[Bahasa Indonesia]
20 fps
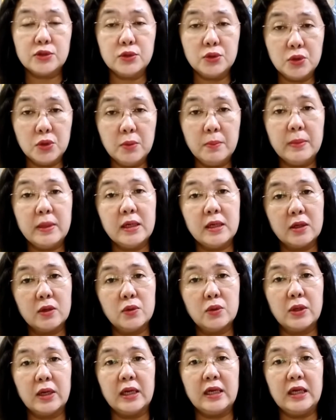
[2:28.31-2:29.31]
sungguh
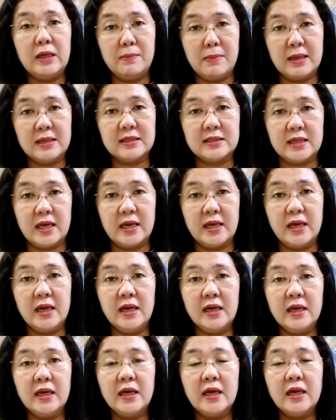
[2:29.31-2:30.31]
meneguhkan iman
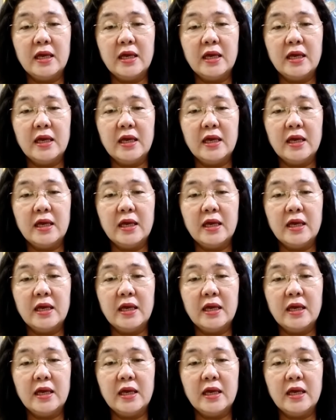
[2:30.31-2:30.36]
saya,